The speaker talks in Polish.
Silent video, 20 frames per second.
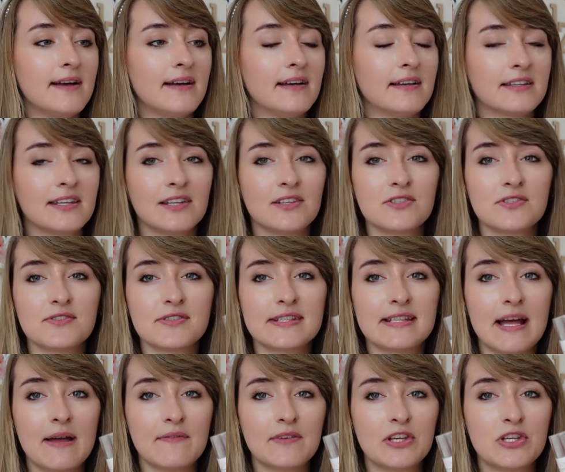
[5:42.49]
E, kiedyś
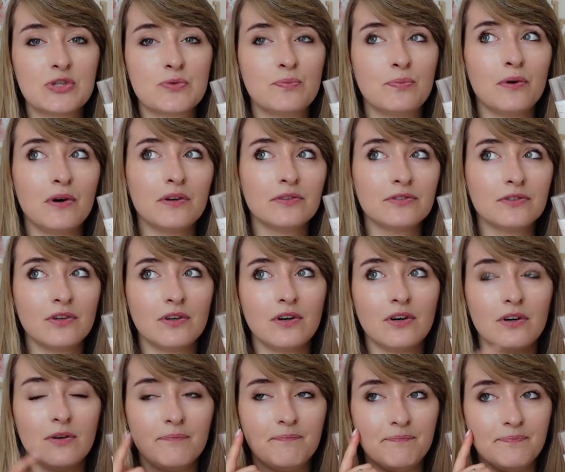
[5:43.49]
dostałam jakiś bon
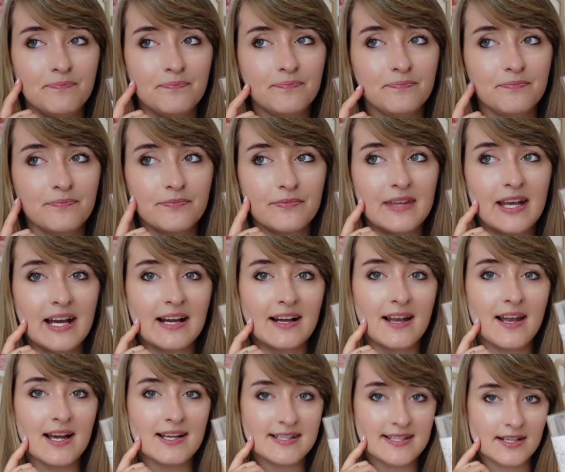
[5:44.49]
do mm,
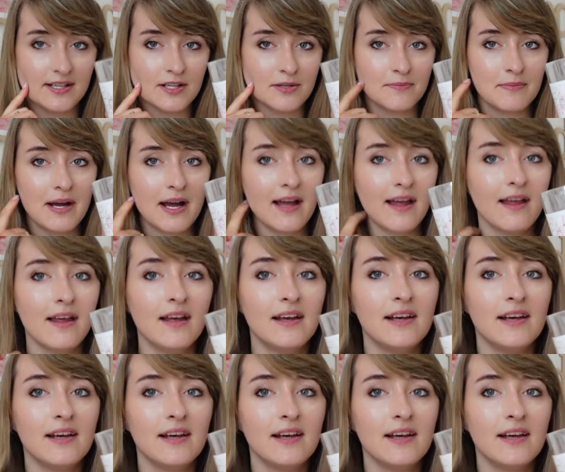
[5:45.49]
Douglasa chyba